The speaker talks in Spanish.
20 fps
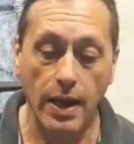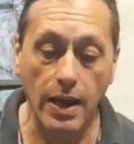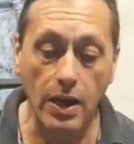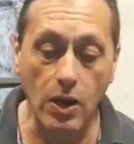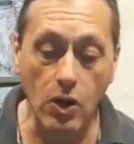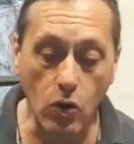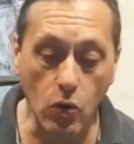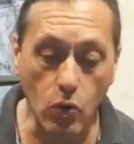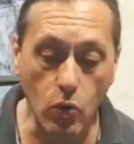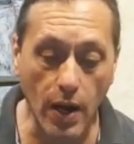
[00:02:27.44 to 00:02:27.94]

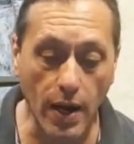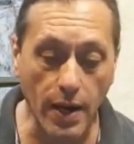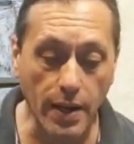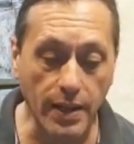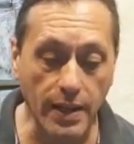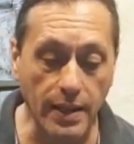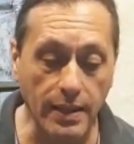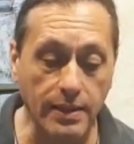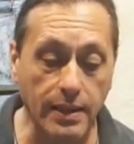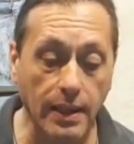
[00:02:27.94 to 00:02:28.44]
en lugar
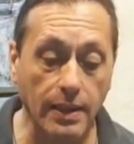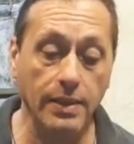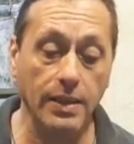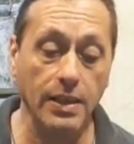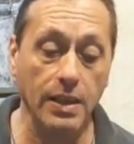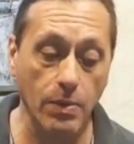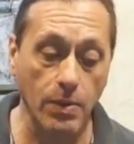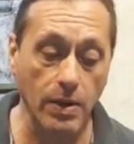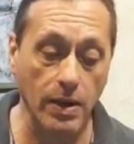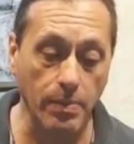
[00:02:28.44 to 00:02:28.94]
de
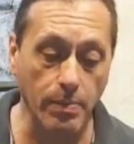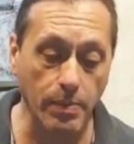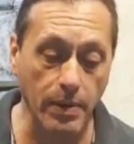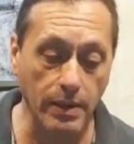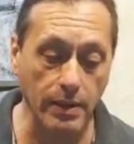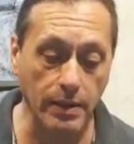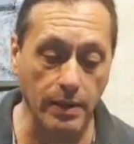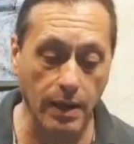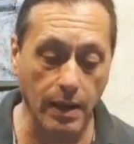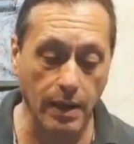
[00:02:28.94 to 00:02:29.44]
entendibles
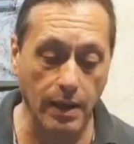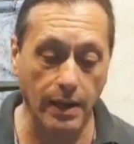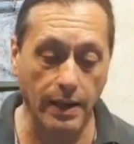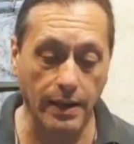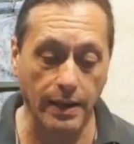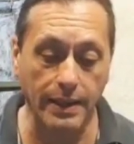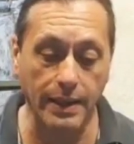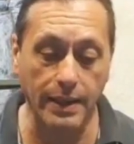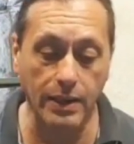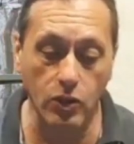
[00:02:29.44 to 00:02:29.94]
eh,
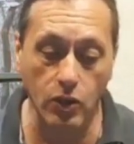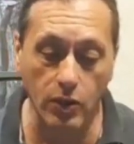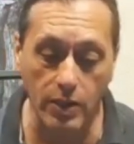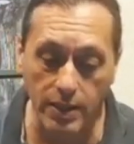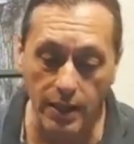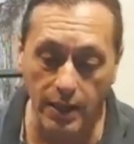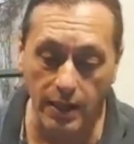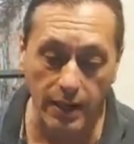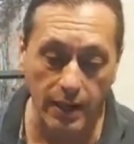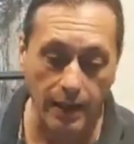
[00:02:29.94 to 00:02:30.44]

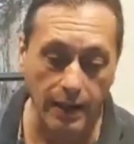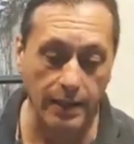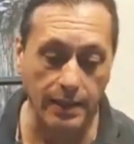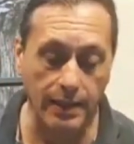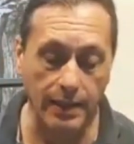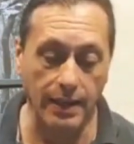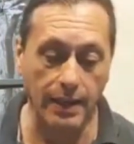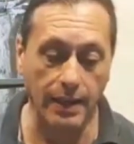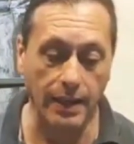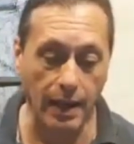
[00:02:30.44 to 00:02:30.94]
restricciones
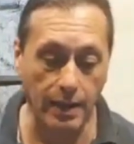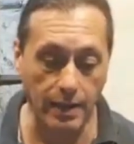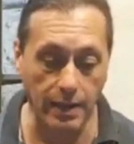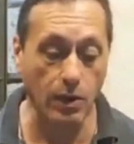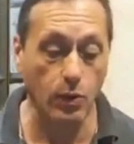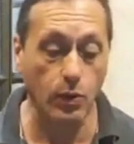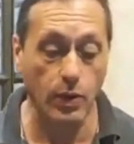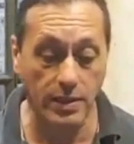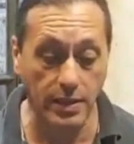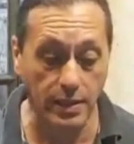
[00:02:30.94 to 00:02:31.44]
este, de
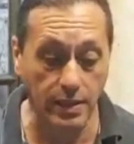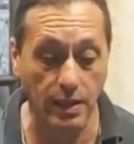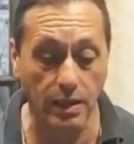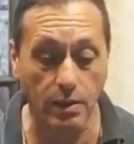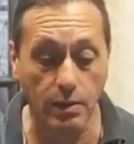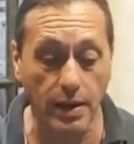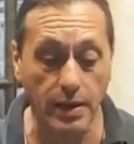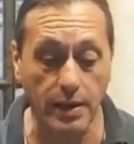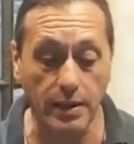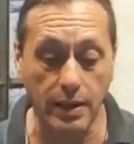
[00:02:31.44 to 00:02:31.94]
algunas
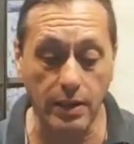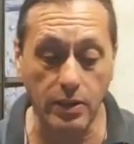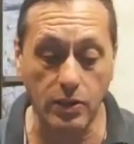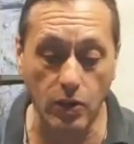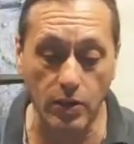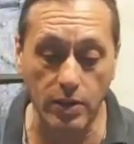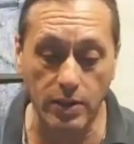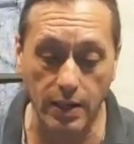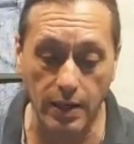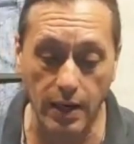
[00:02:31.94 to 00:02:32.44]
entendibles
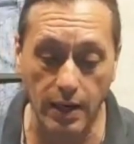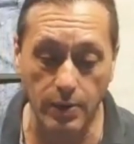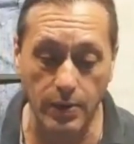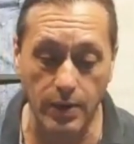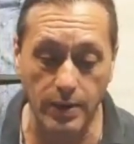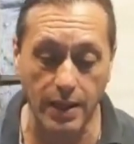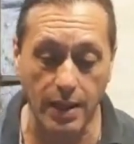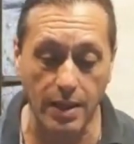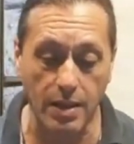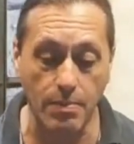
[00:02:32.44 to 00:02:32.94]
restricciones a la
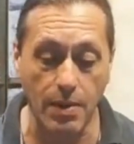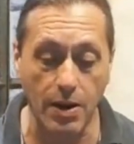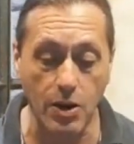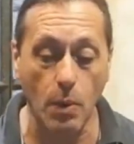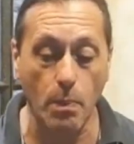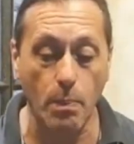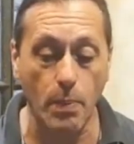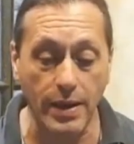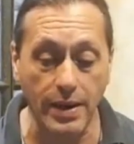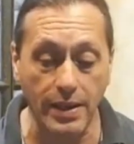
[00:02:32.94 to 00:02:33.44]
libertad en
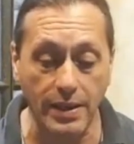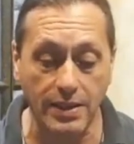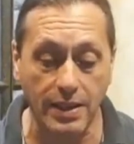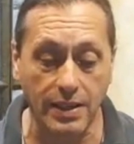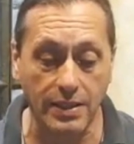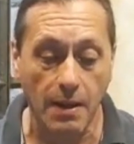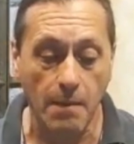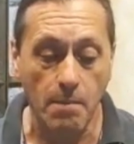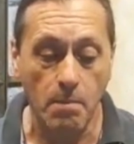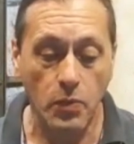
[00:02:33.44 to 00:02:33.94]
varios
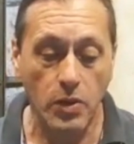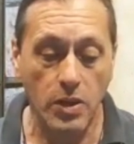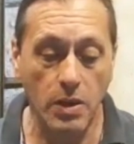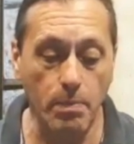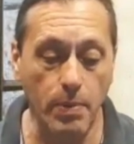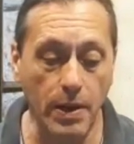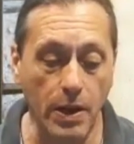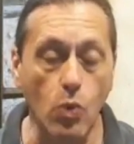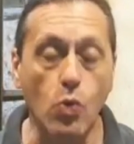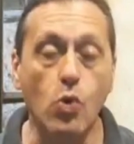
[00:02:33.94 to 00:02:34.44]
países,
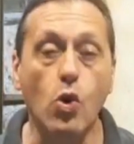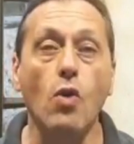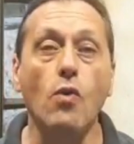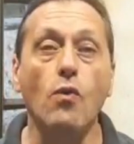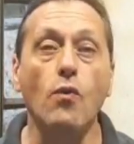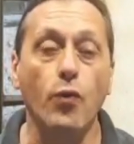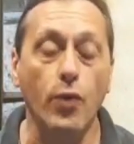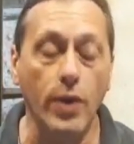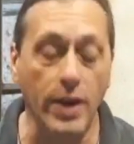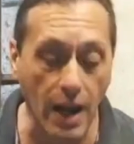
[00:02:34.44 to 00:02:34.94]
impera un
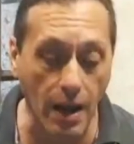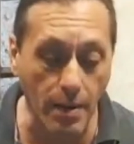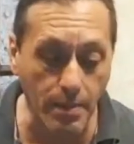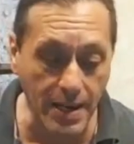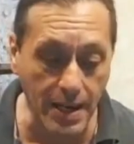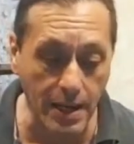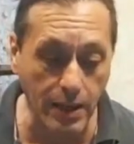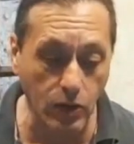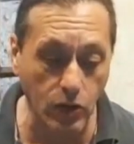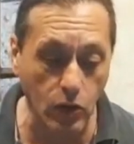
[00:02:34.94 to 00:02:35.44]

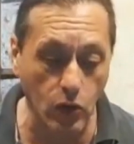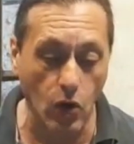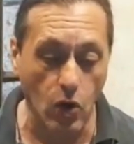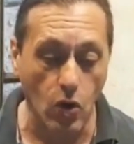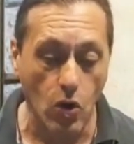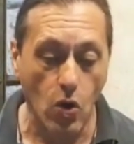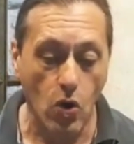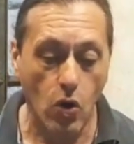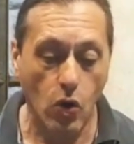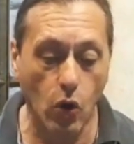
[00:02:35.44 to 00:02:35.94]

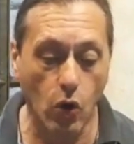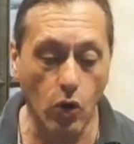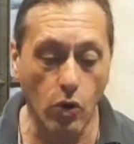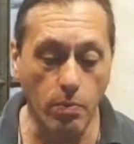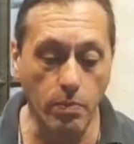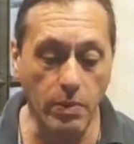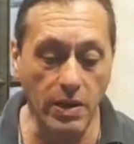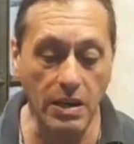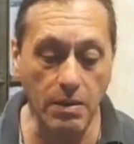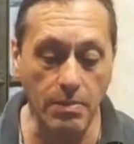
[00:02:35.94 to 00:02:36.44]
confinamiento
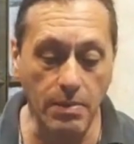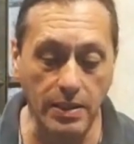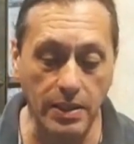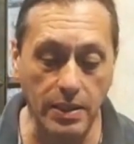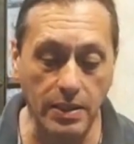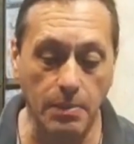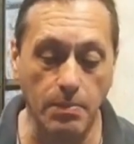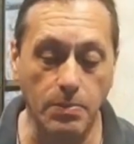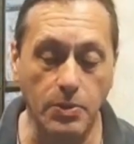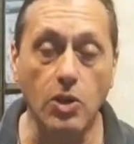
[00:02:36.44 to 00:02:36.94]
con mínimas
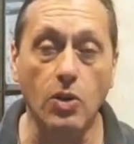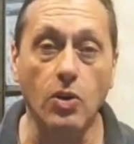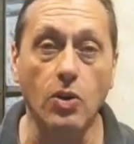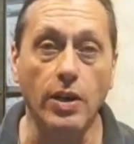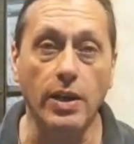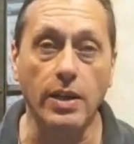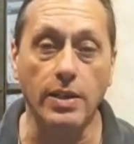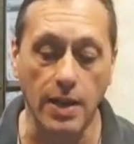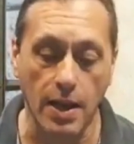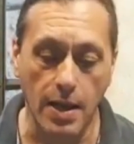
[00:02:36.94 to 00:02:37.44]

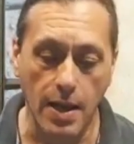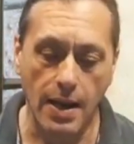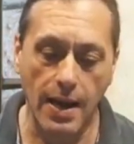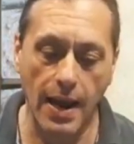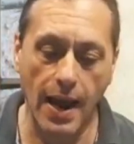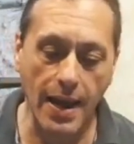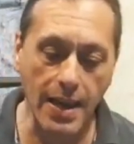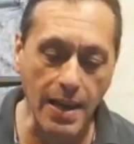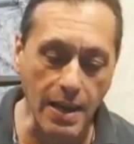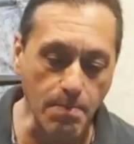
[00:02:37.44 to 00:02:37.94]
excepciones,
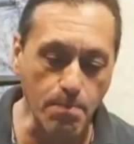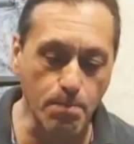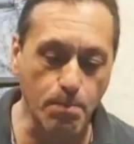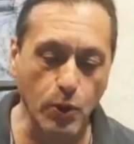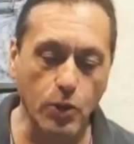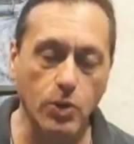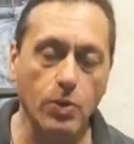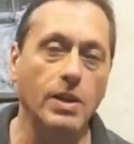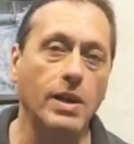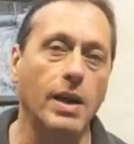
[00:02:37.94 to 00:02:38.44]
la
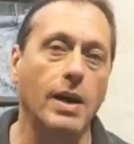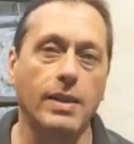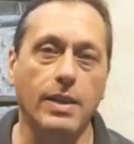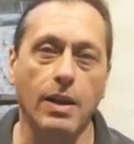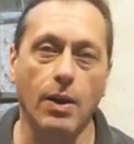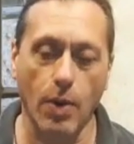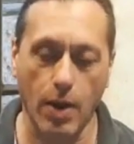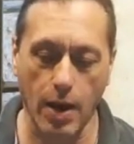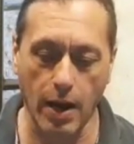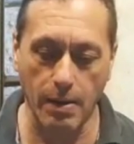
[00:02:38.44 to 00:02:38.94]
imposibilidad de
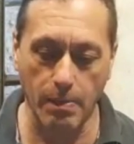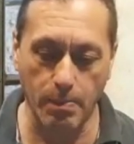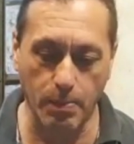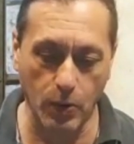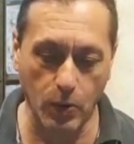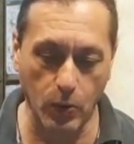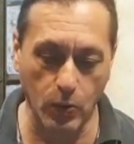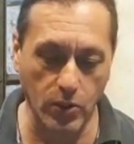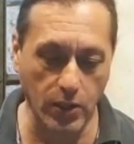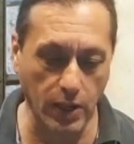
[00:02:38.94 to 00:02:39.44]
trabajar y
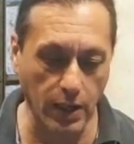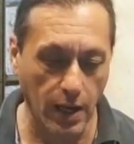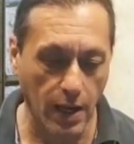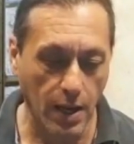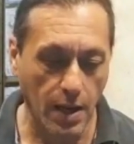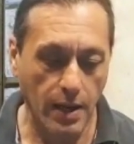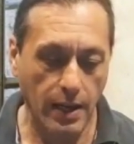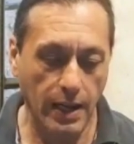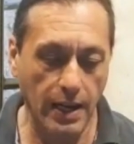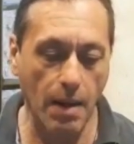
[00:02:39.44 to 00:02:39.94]
producir
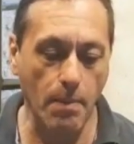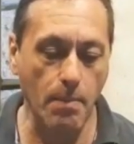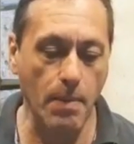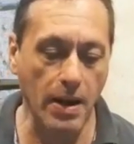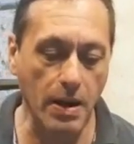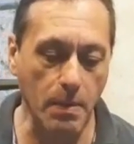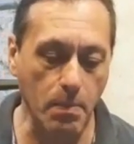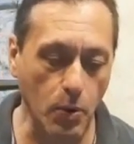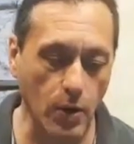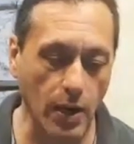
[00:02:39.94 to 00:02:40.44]
y la
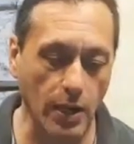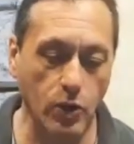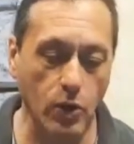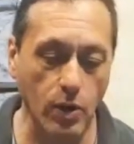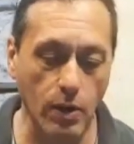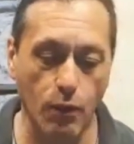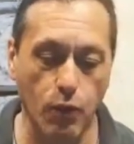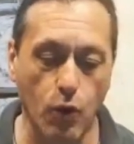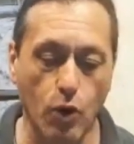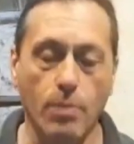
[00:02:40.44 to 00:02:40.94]

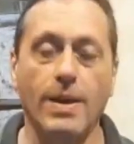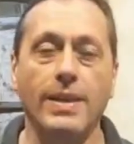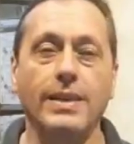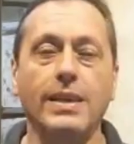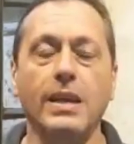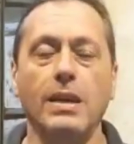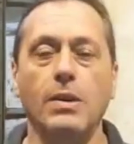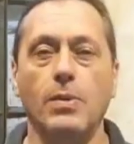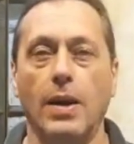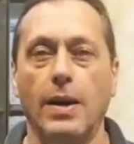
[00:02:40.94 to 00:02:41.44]
manipulación
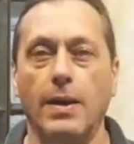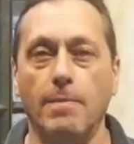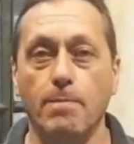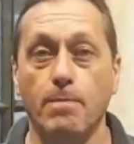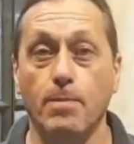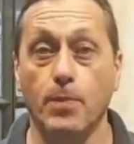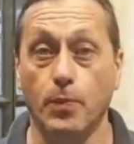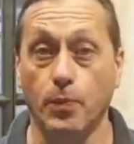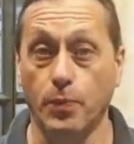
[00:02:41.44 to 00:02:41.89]
informativa.